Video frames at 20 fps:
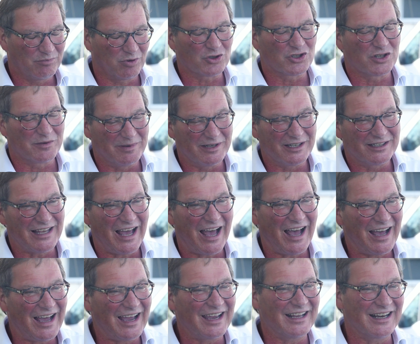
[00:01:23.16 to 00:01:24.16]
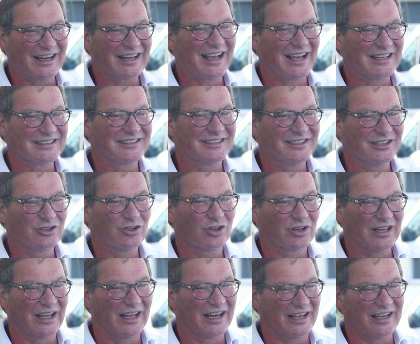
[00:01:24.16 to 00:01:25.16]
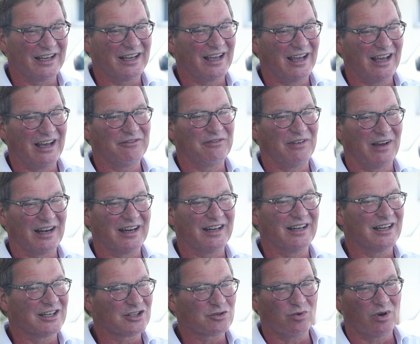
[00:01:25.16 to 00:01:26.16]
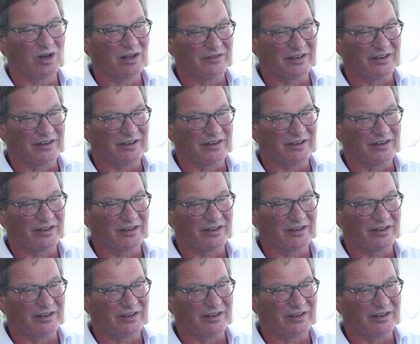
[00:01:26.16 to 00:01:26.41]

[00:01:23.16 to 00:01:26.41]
possibilità ai ragazzi di tornare a fare la scuola